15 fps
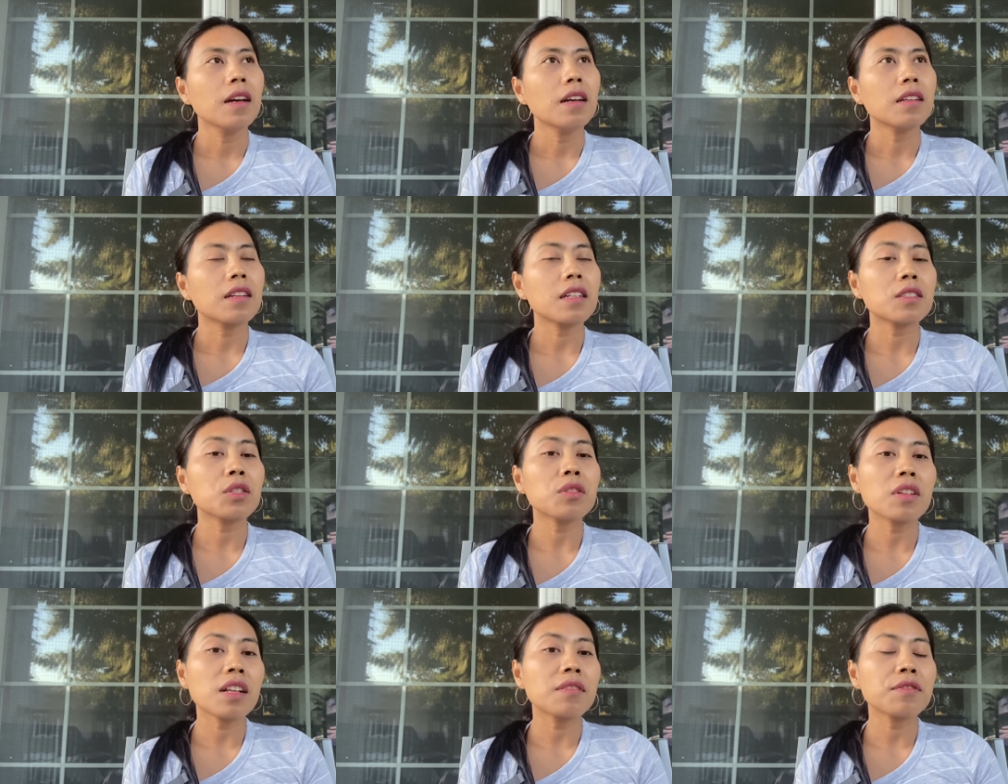
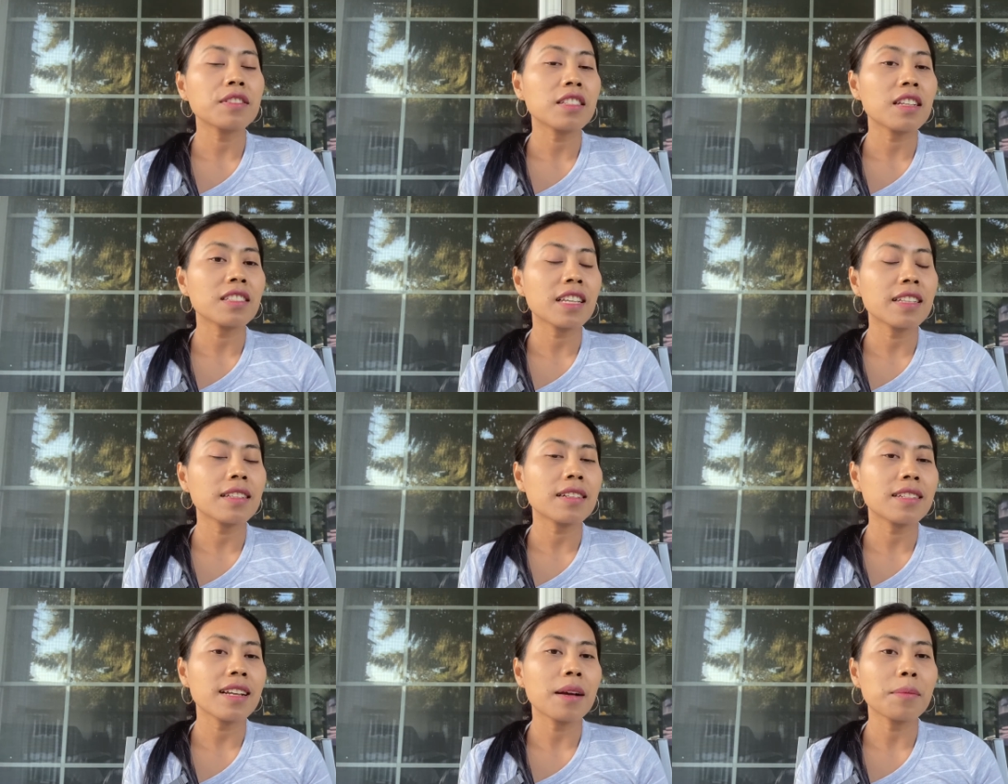National Visa
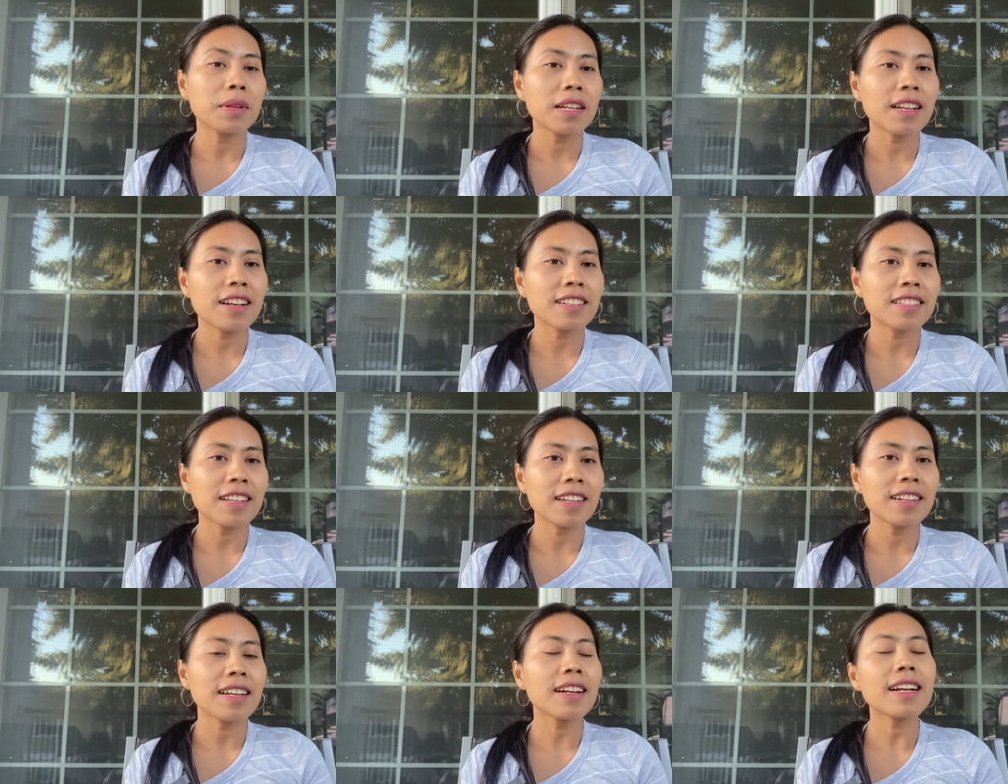Center di Amerika
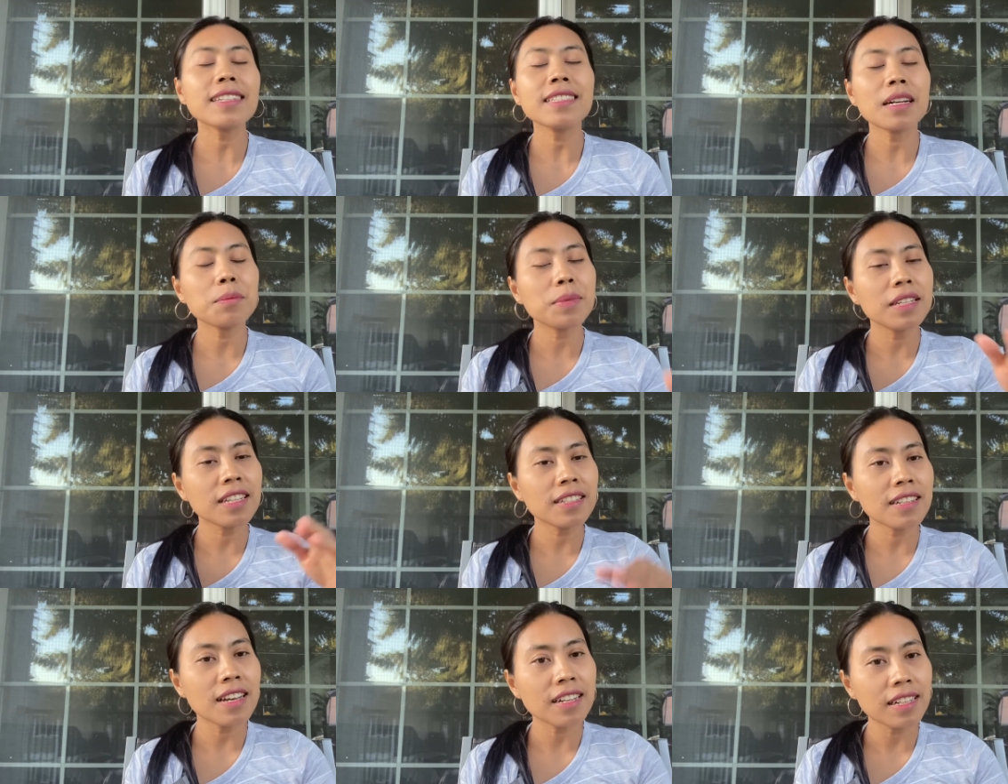sana kan yang
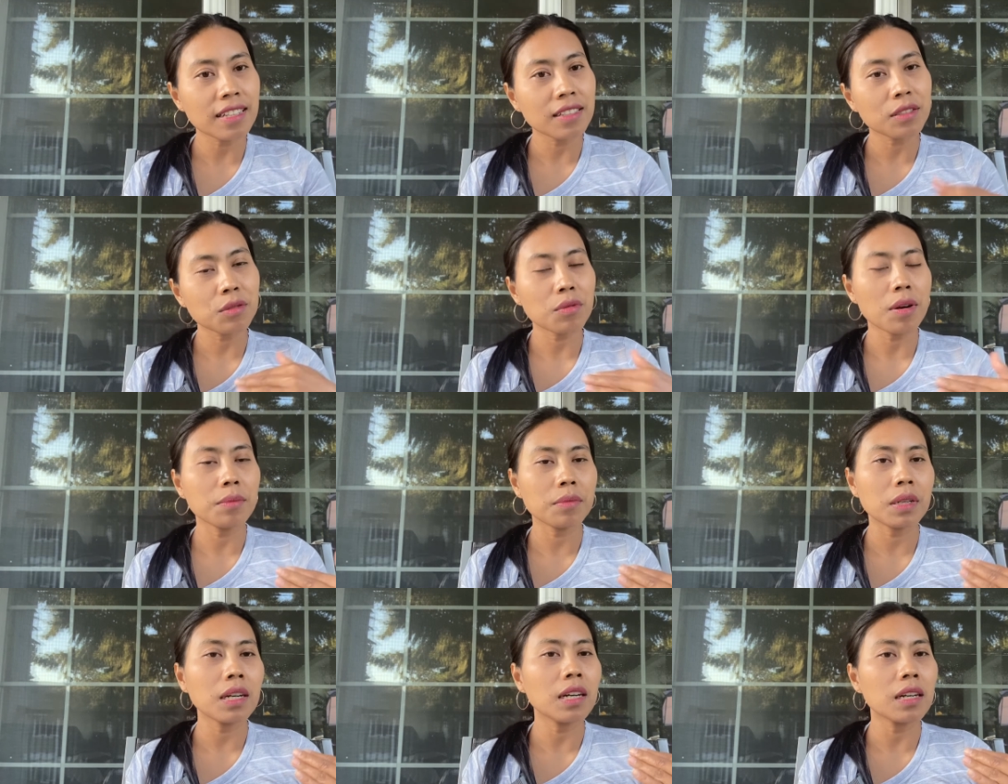bikin dari
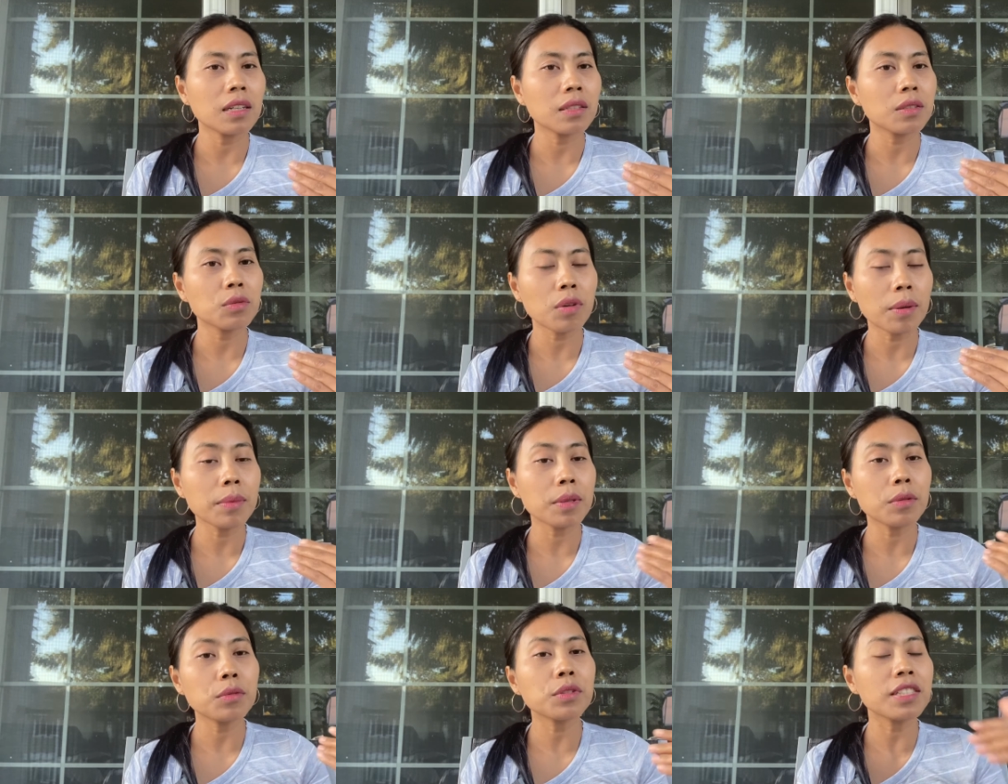suam, uh,
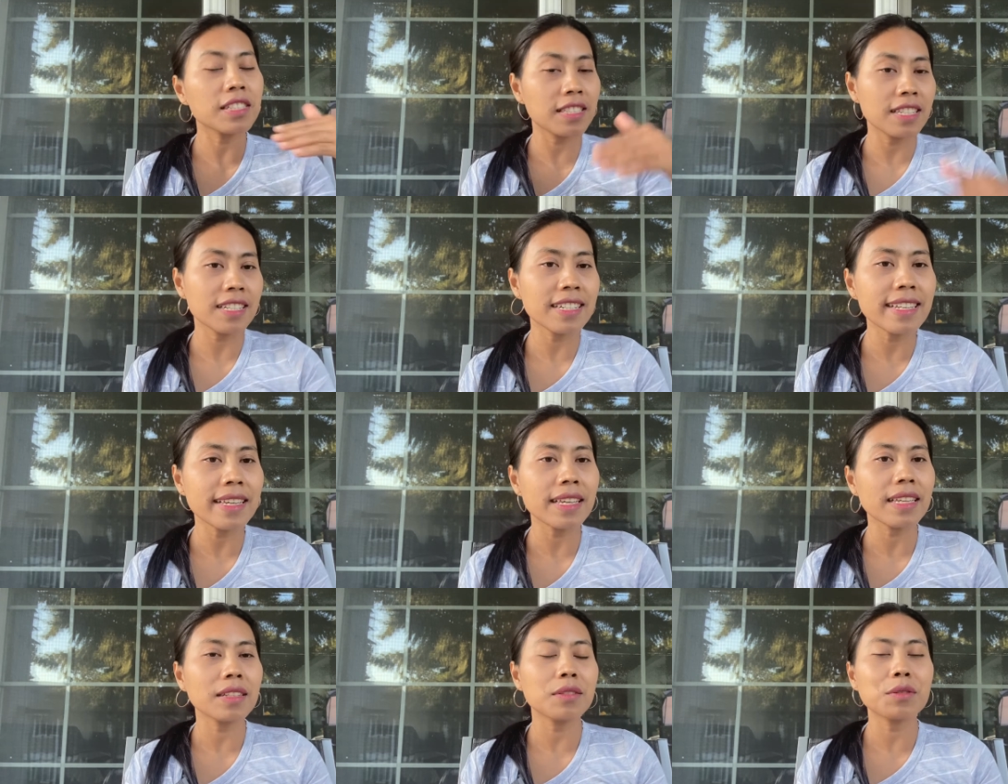suamiku di
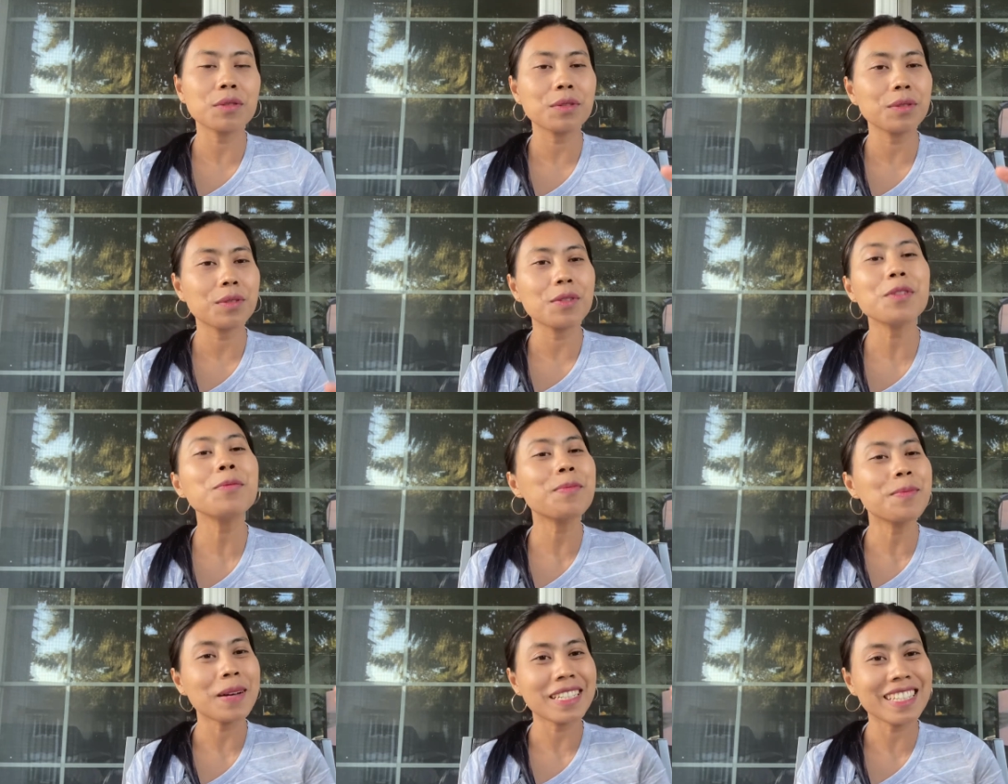sini
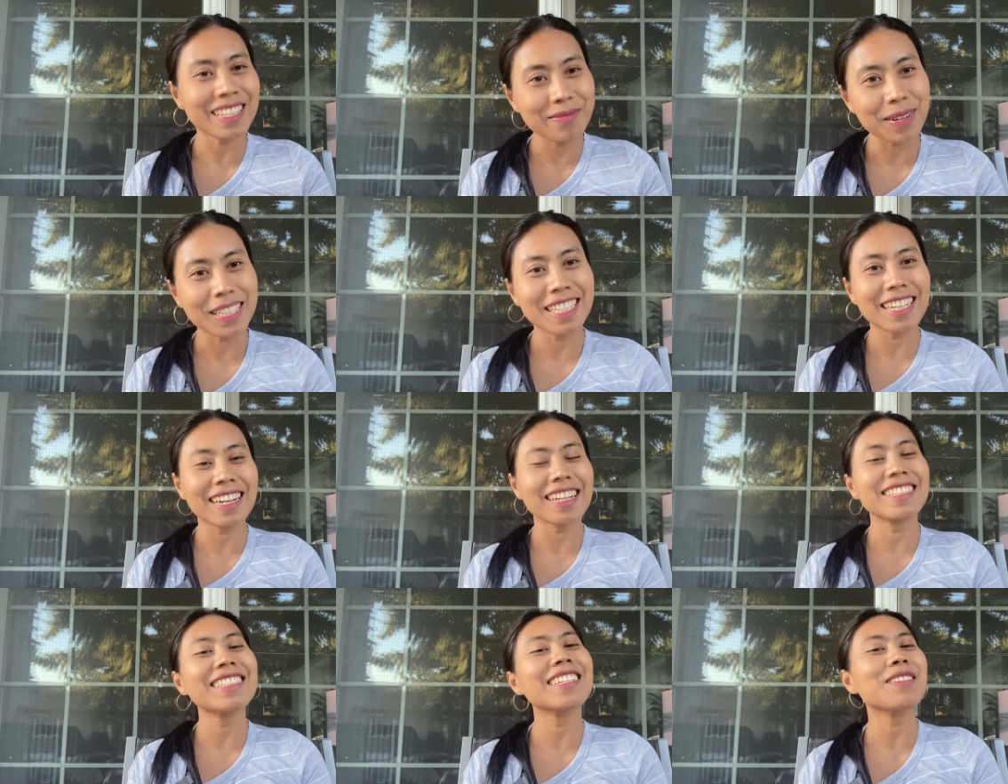dulu masih
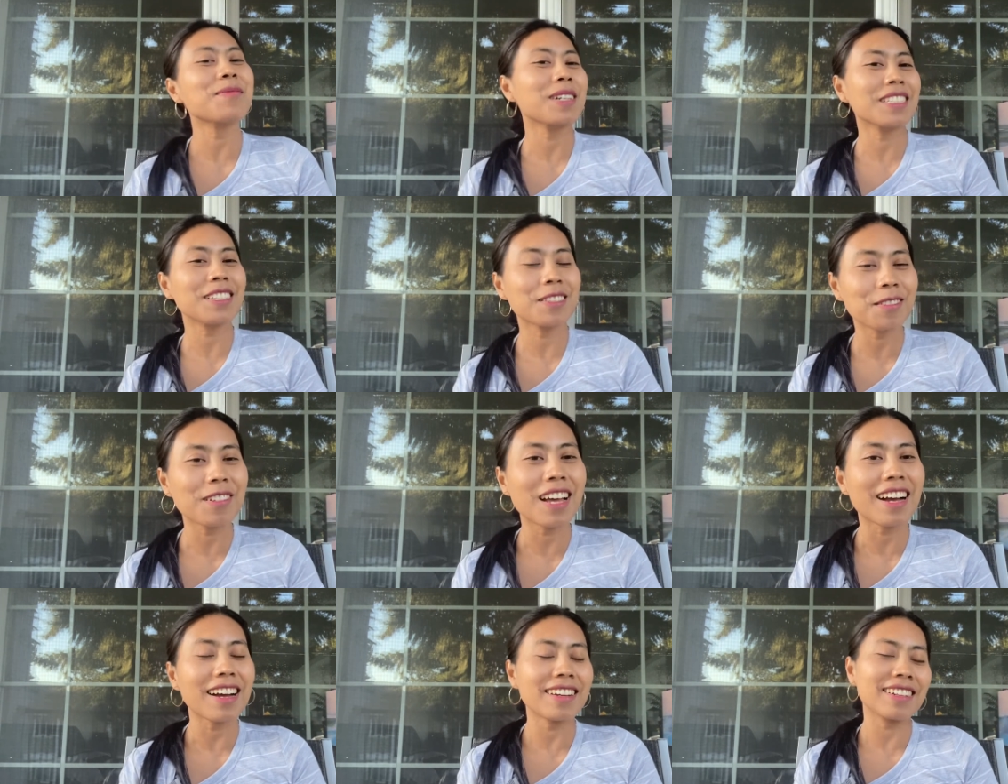pacaran sih masih
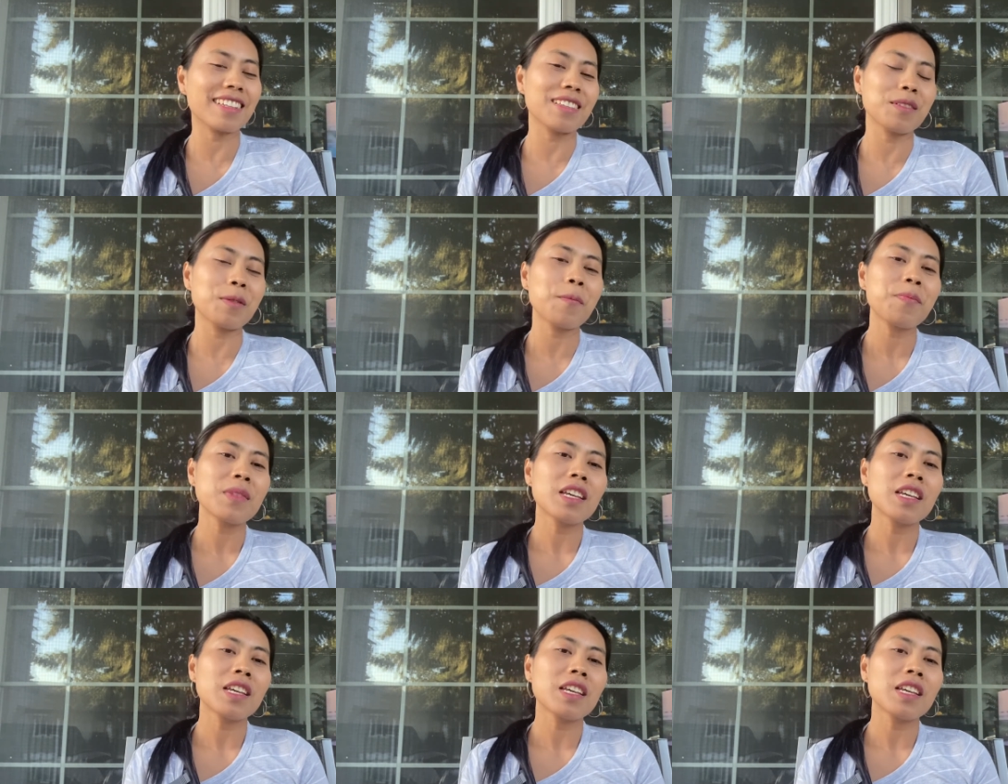tunangan gitu